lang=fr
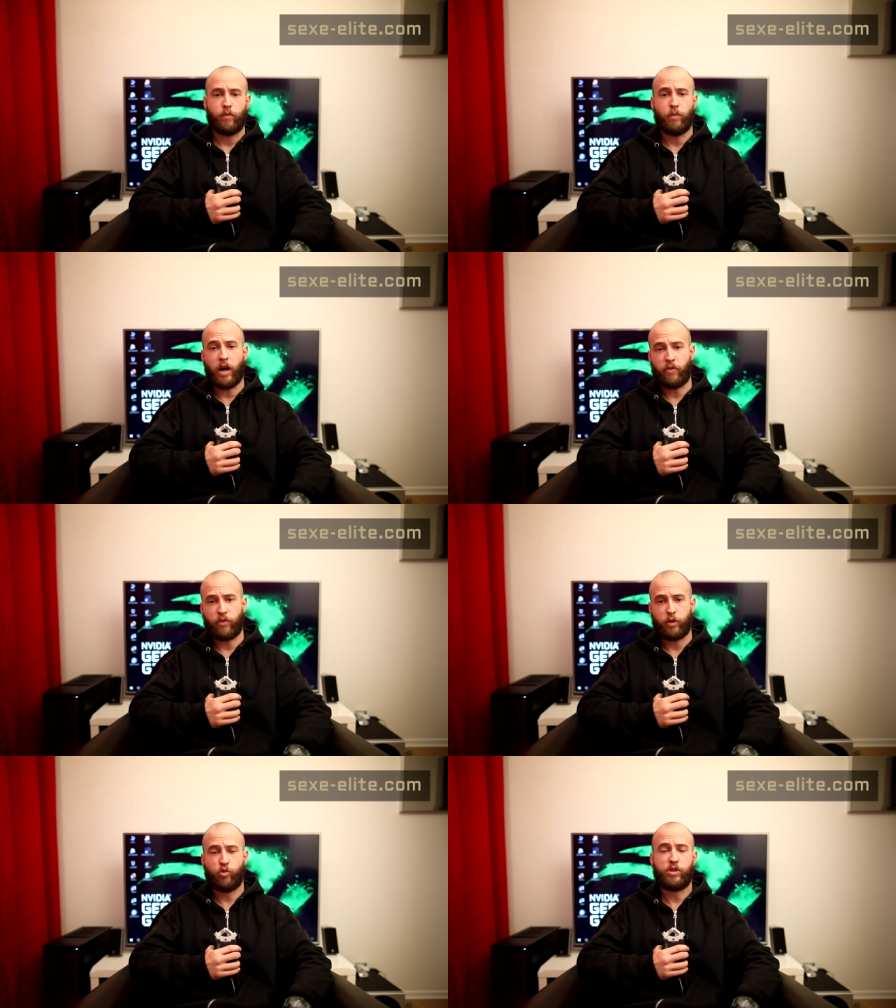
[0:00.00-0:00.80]

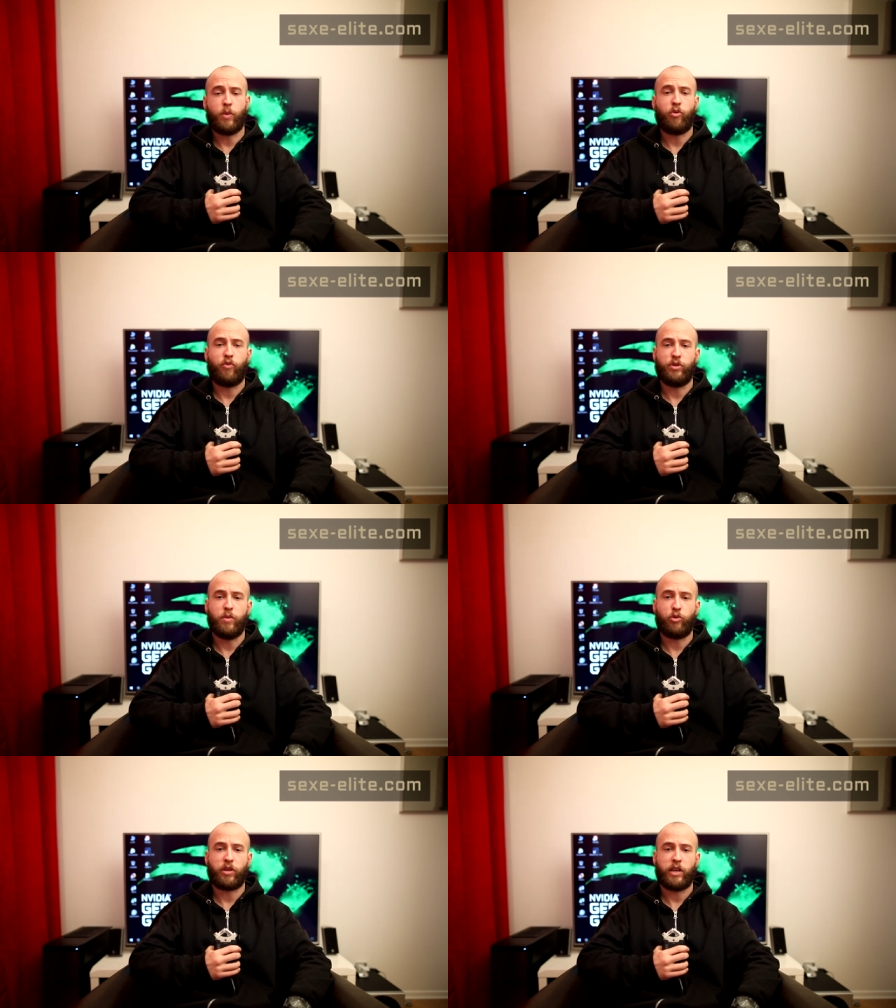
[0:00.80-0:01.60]
Bref, tout ça pour vous
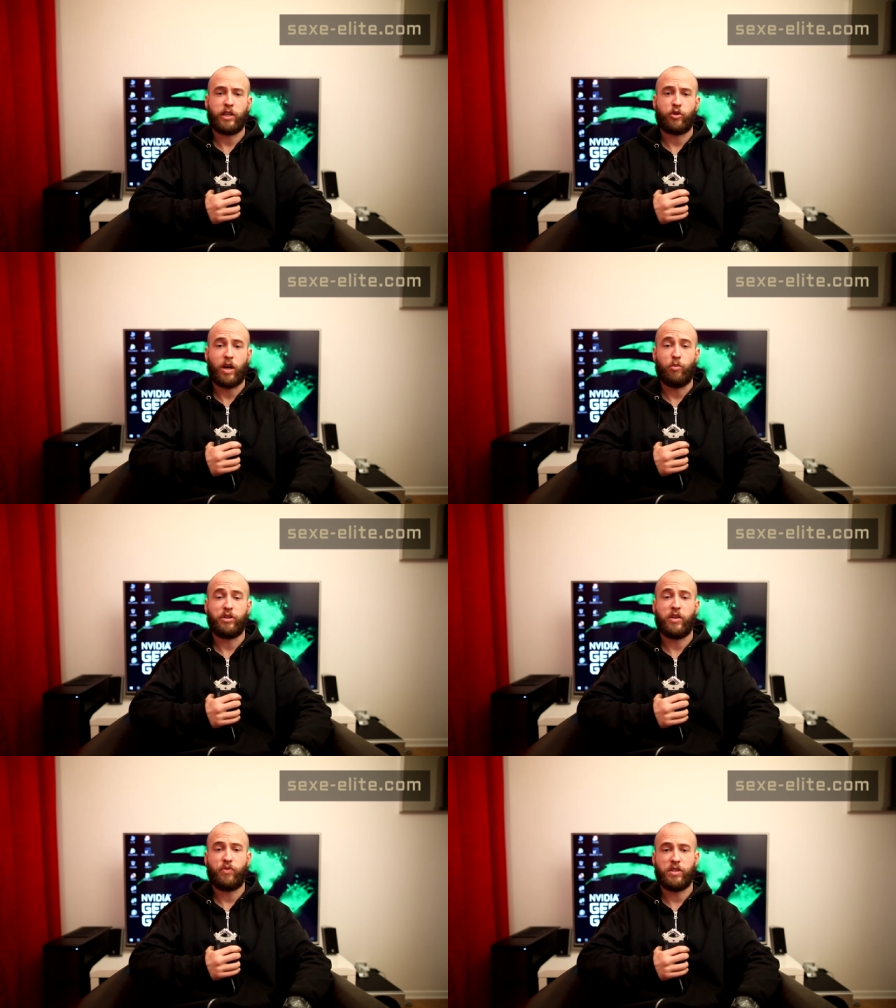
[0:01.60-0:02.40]
démontrer que la
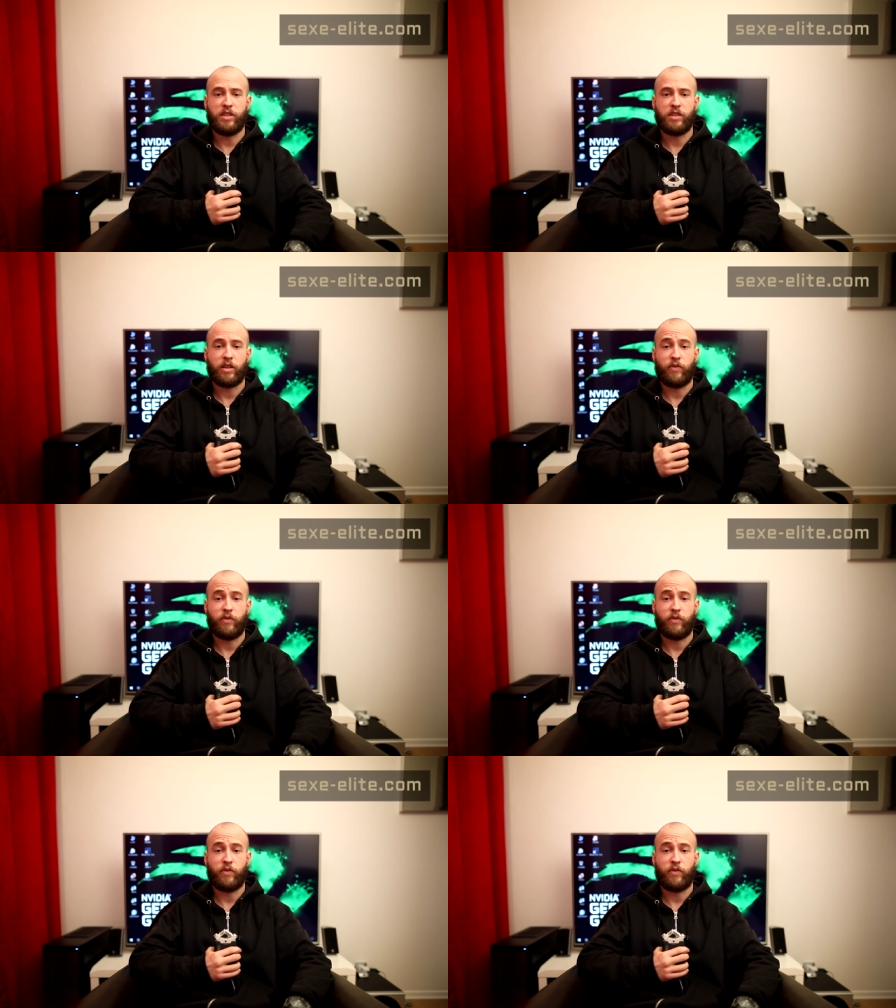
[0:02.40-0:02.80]
beauté physique,